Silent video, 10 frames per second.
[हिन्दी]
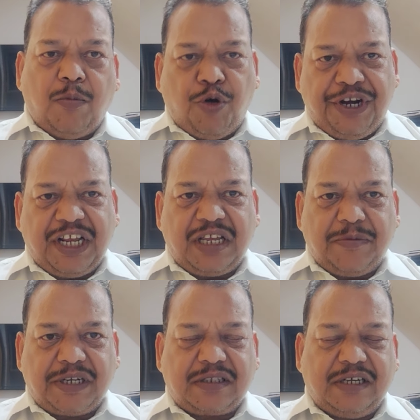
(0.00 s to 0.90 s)
मॉर्निंग के
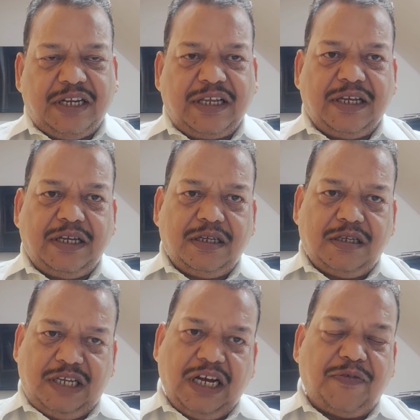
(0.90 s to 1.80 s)
वक्त करेंगे
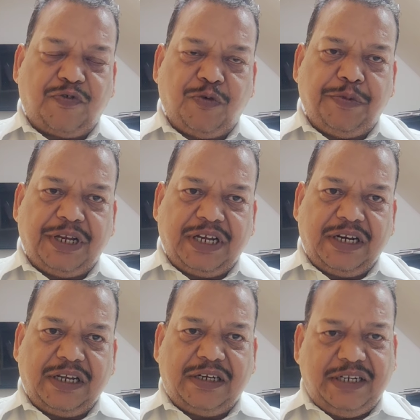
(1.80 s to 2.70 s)
या आफ्टरनून में
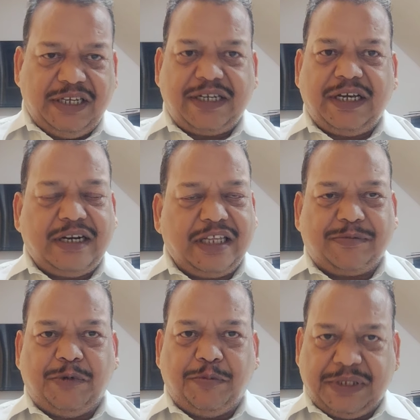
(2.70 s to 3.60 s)
करेंगे ठीक है
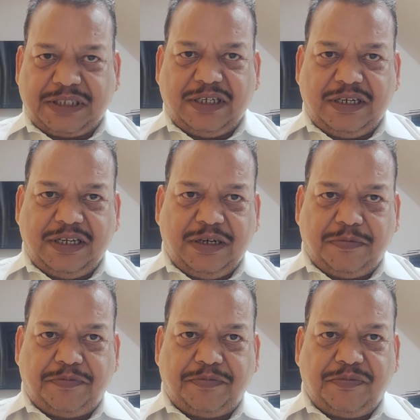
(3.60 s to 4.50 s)
रात में मत करें
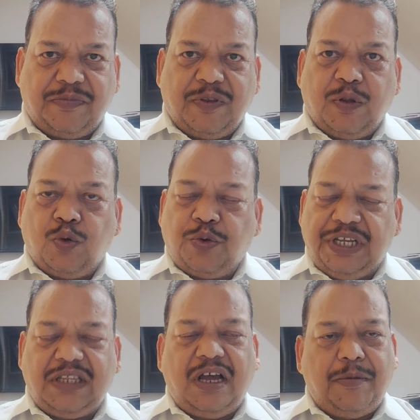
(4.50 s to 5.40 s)
आप तो
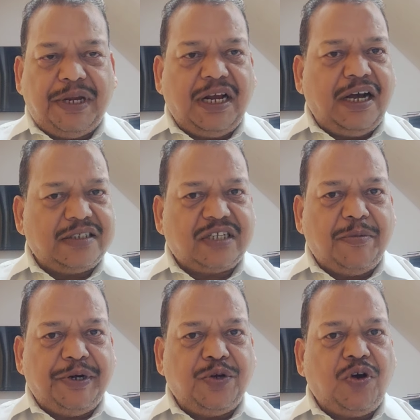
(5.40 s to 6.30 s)
ये था हमारा आज का
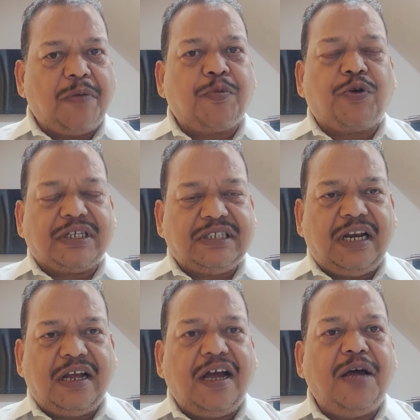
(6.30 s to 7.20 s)
वीडियो आपको
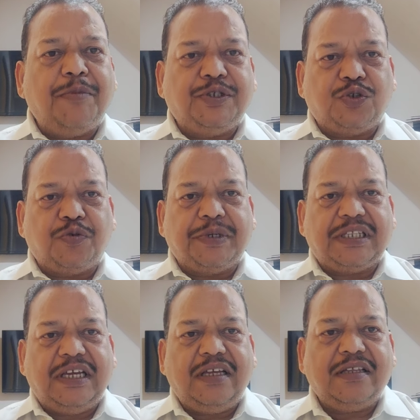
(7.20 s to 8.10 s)
कैसा लगा हमें ज़रूर
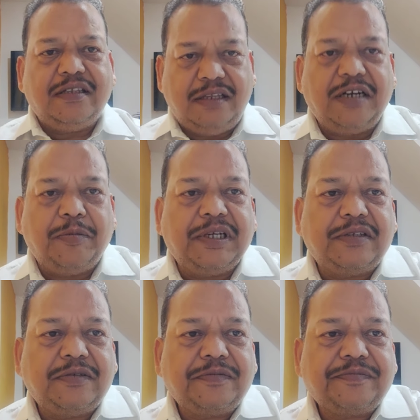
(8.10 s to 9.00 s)
बताएं धन्यवाद